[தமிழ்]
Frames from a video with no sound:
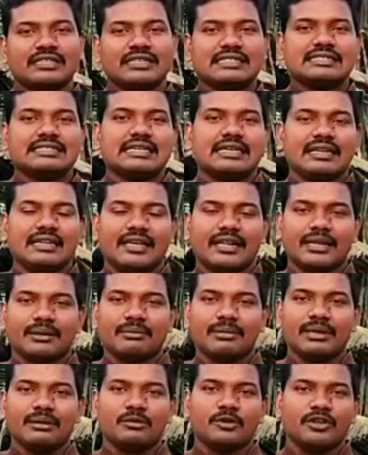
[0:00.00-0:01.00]
தெரிஞ்ச
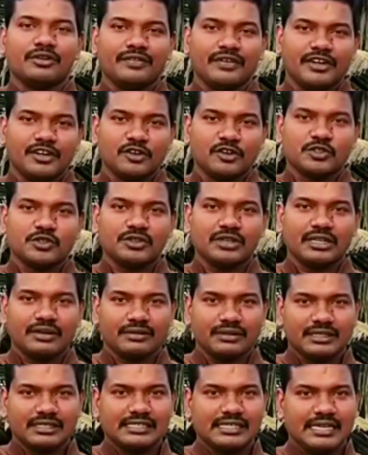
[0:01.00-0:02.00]
எல்லாருக்குமே நம்மளுடைய வீடியோஸும்
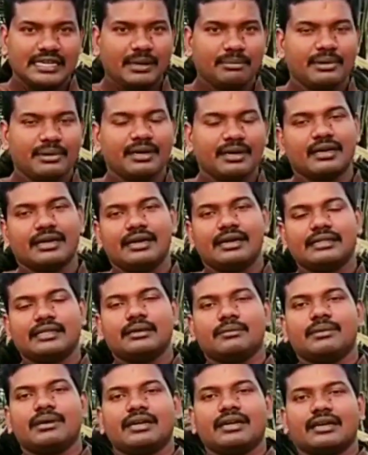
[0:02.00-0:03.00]
நீங்கள் வந்து ஷேர் பண்ணுங்கள்
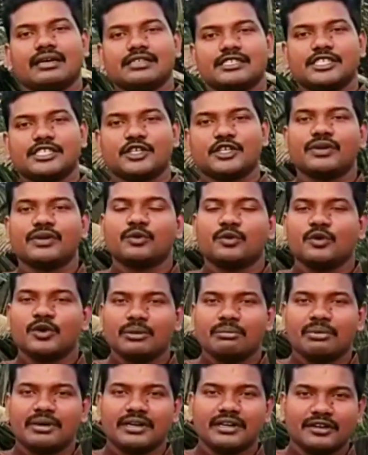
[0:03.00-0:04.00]
அதே மாதிரி நாங்கள் சிறுவர்
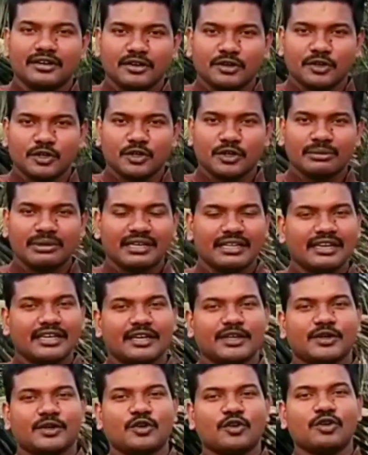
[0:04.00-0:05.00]
ஊழியம் பண்ணிகிட்ருக்குறோம் இங்கே
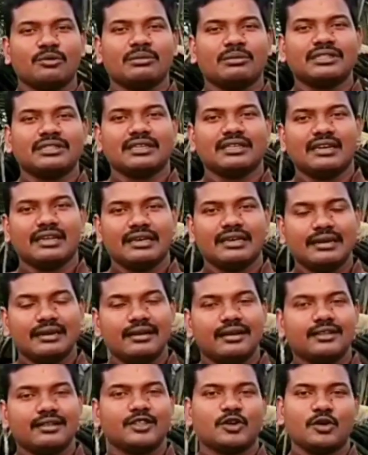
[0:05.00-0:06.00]
நரிக்குறவள் மத்தியில்
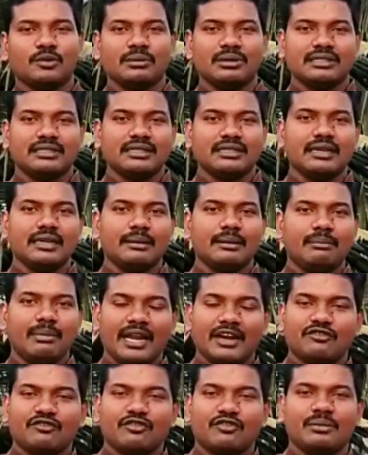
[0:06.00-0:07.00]
இல்லாதவர்கள் மத்தியில்
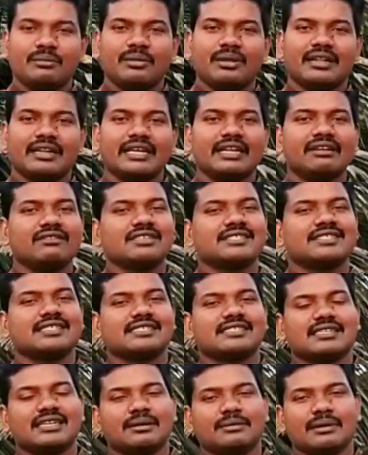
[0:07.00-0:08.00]
பிளாட்ஃபார்மில் ரயில்வே
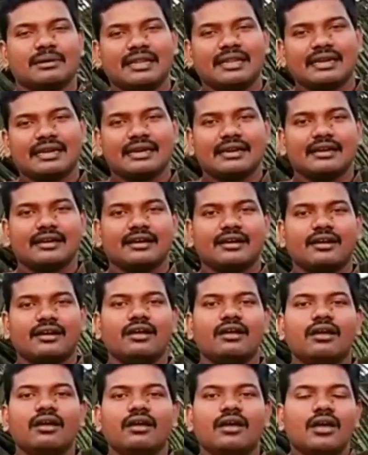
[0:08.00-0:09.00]
ஸ்டேஷனில் இப்படி நிறைய
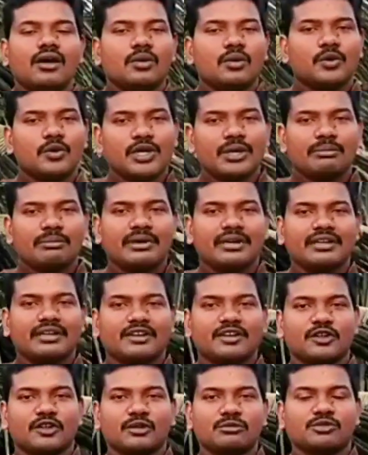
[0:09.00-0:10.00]
இடங்களில் ஊழியம்
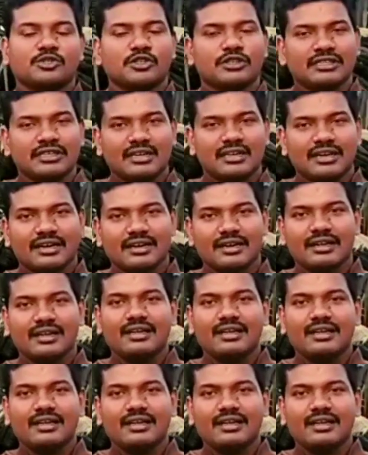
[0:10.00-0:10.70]
பண்ணிகிட்ருக்குறோம் ஸோ இதுக்காக